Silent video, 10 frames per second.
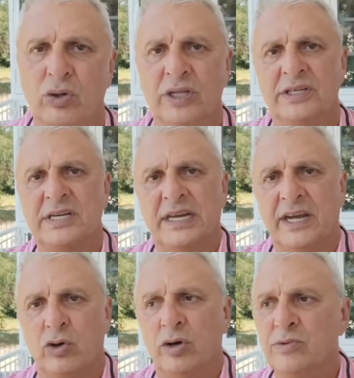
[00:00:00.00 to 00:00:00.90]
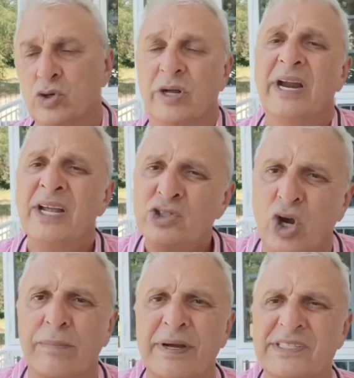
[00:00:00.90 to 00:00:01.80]
gönderirsek ekonomi çöker.
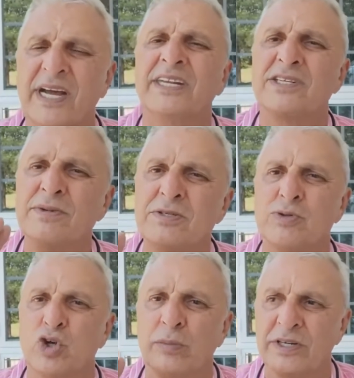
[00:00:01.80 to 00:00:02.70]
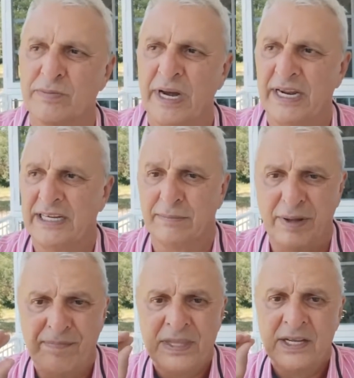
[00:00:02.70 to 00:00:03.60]
Çökmez kardeşim hiçbir şey olmaz merak
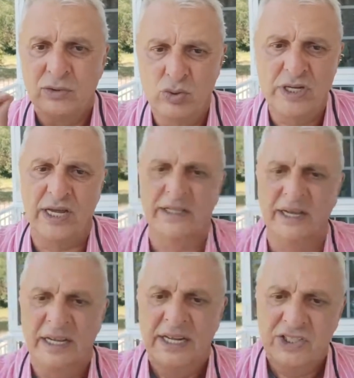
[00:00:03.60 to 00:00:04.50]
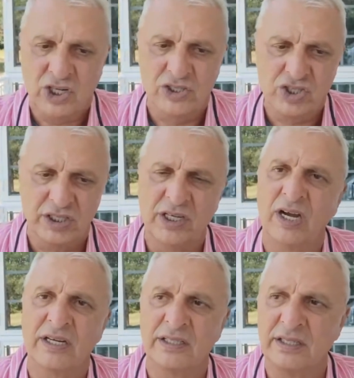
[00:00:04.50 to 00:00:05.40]
etme. Dünyada çalışanın
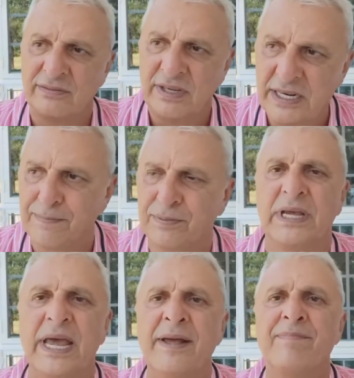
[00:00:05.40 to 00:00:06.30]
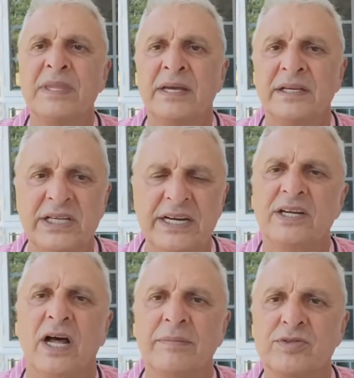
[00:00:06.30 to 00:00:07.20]
hakkını verip de geri
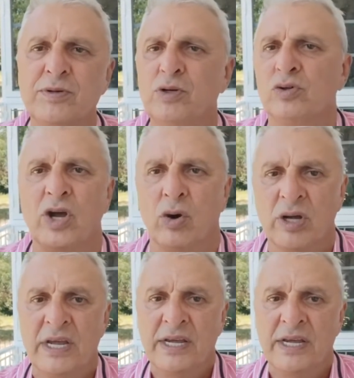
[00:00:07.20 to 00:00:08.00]
kalmış bir ülke yok